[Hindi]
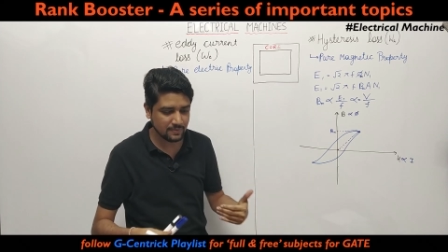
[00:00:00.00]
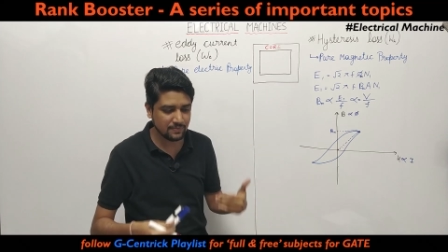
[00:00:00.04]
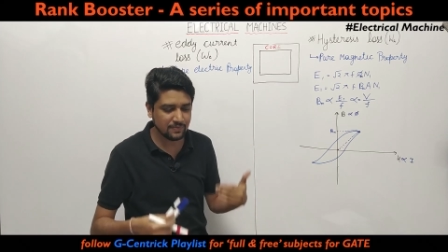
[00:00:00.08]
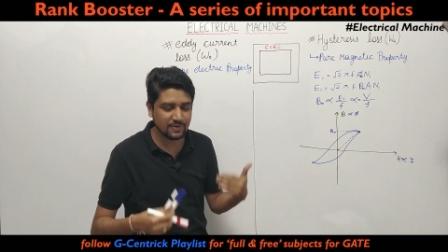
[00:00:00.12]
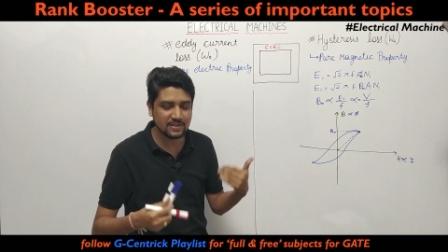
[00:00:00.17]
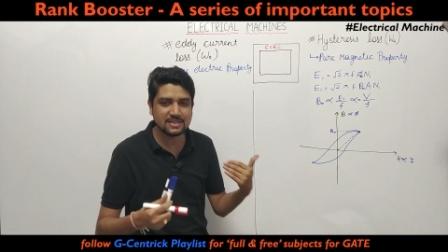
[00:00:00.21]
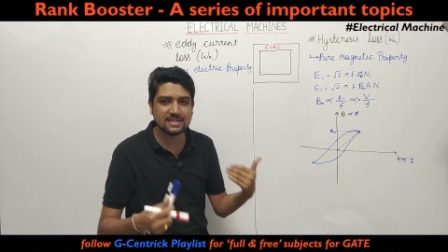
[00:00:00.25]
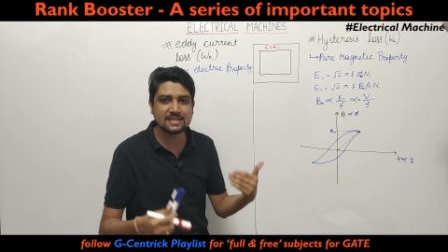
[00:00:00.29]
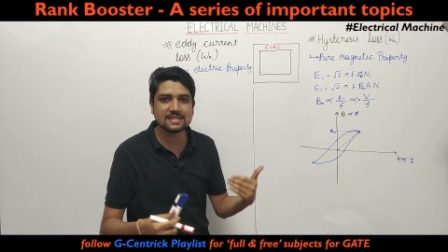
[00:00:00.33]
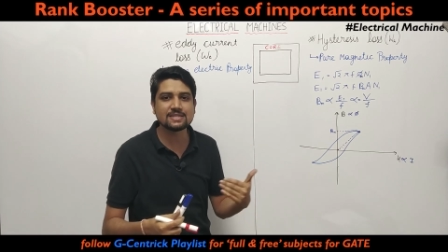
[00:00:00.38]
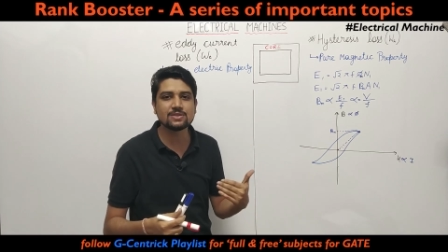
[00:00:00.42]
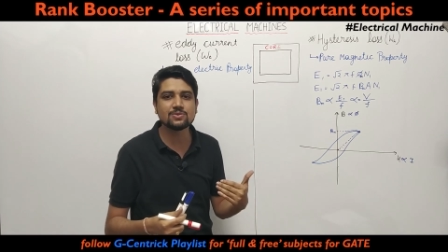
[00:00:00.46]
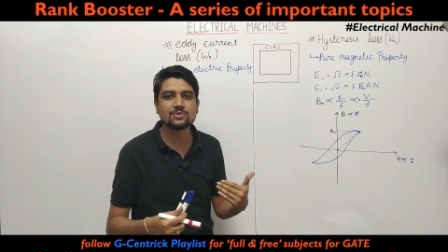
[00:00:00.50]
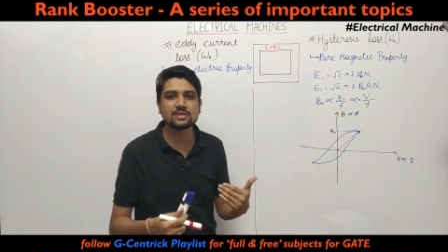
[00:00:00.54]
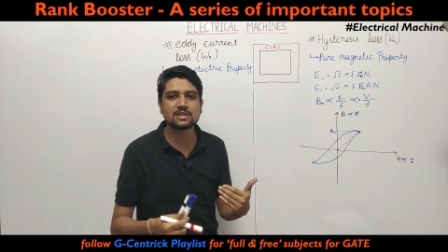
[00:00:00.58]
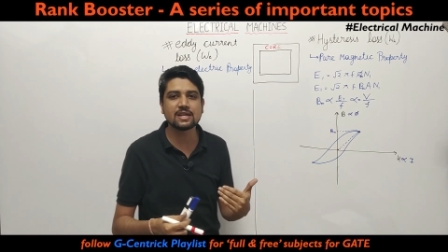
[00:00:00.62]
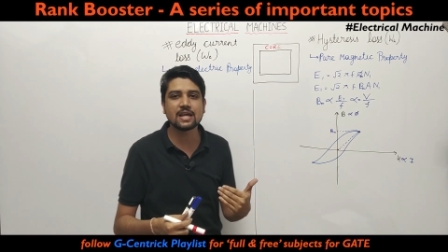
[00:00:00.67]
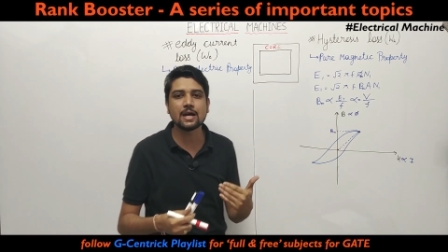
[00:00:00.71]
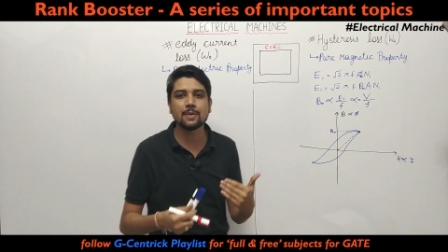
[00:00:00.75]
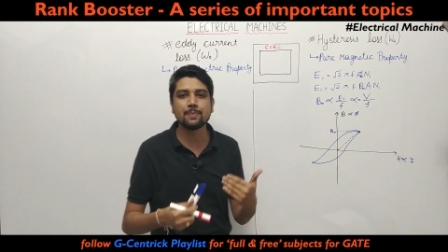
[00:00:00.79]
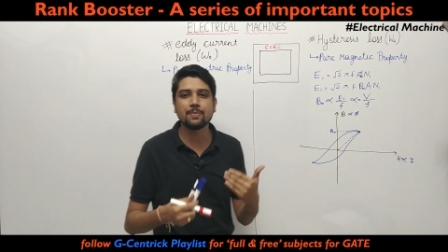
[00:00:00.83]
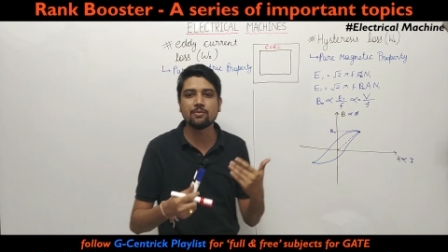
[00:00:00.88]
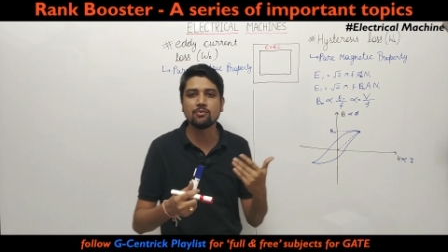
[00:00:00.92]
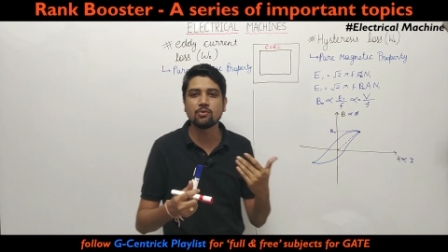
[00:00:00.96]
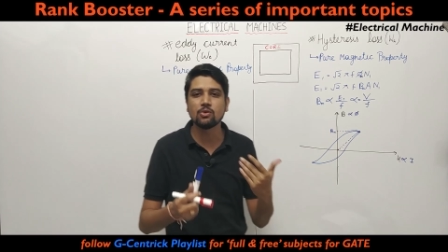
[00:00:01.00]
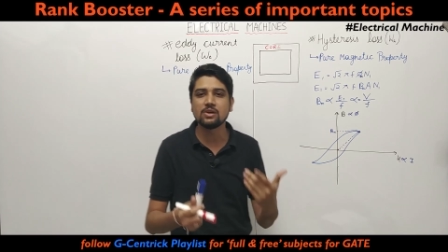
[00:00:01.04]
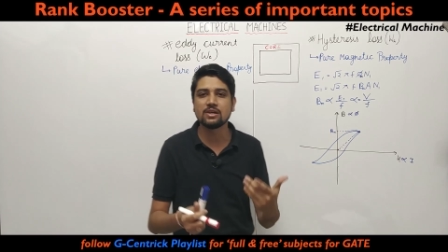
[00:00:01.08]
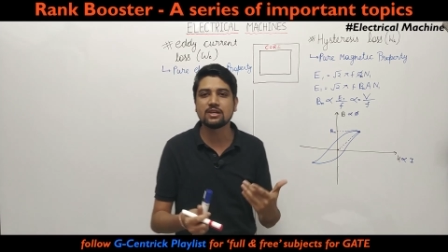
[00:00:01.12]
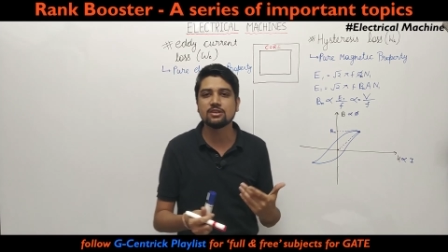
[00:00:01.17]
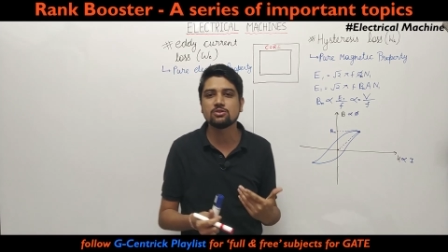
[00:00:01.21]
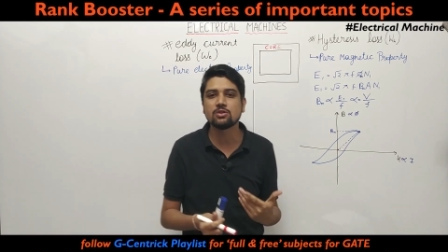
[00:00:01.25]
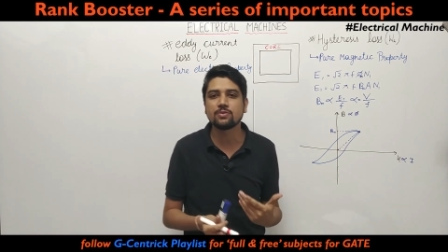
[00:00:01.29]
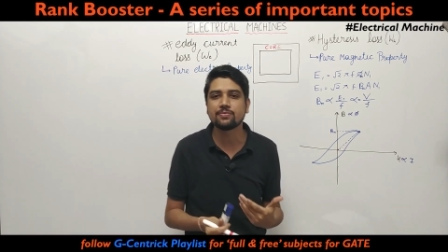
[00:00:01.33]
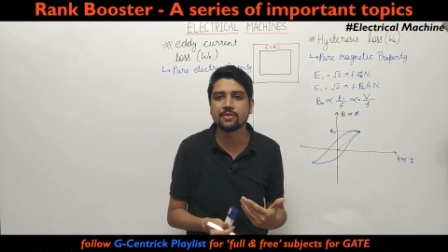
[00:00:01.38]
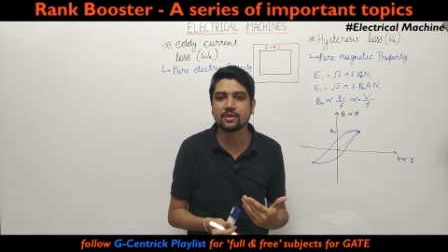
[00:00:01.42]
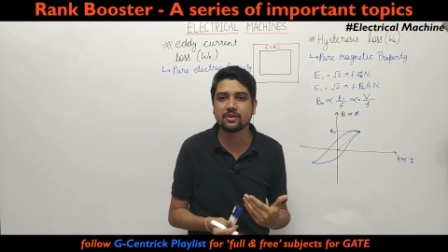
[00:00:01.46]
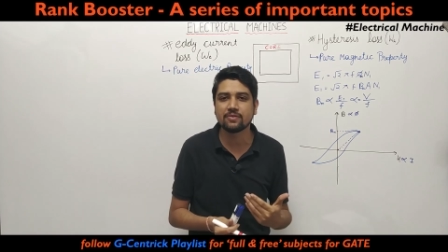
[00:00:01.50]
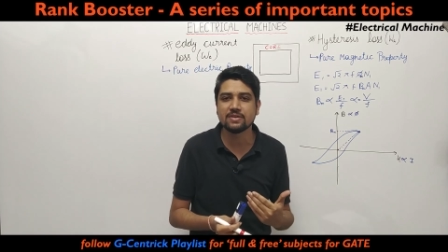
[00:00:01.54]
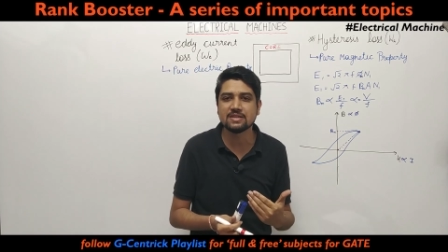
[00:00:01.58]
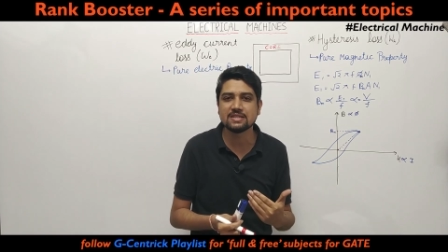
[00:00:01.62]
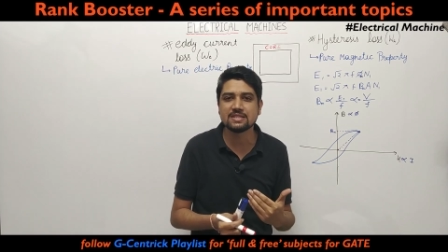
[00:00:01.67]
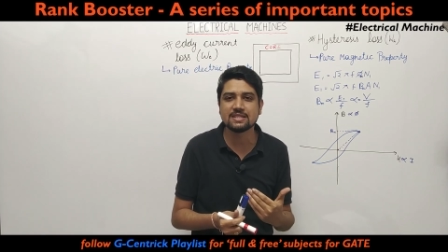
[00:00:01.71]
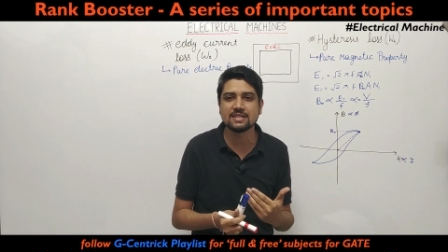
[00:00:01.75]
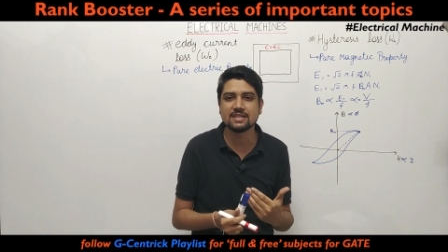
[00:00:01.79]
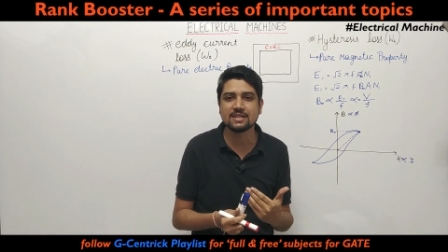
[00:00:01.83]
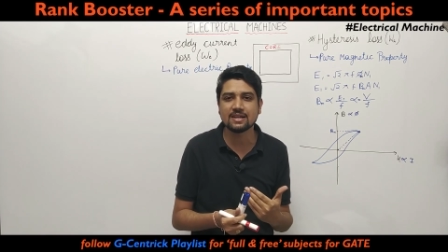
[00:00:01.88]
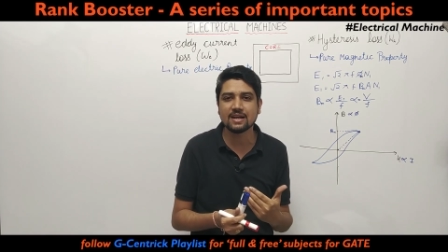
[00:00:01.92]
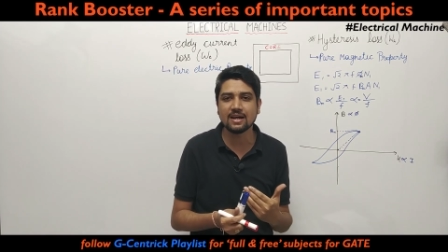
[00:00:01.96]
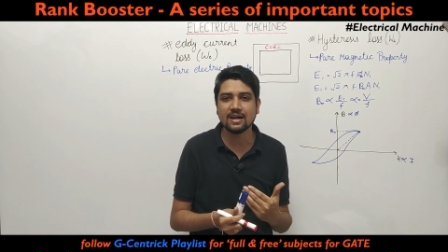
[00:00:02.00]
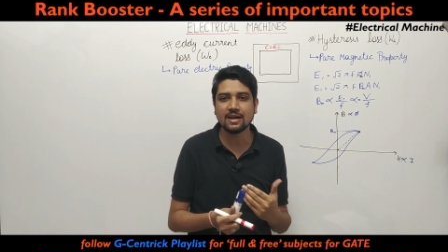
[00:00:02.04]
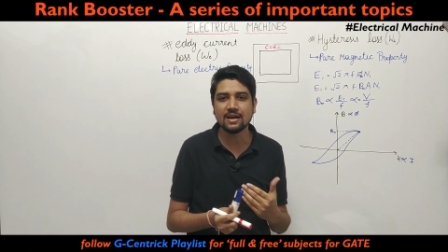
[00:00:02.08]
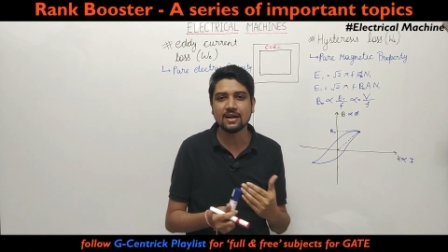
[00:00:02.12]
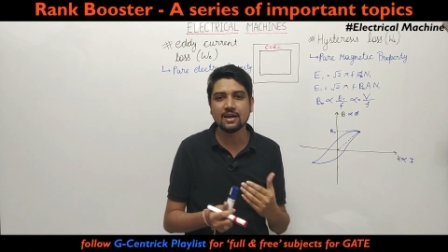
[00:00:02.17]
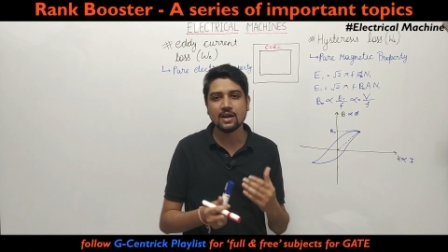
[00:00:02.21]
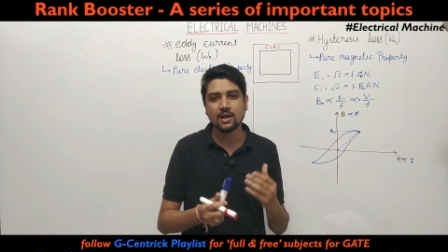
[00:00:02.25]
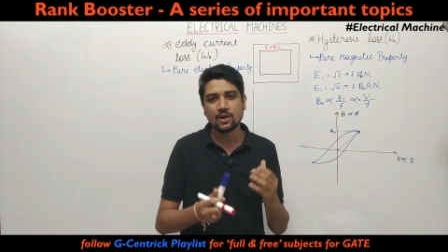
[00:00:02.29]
वजह से उसके यहाँ पे वोल्टेज और फ्रिक्वेंसी का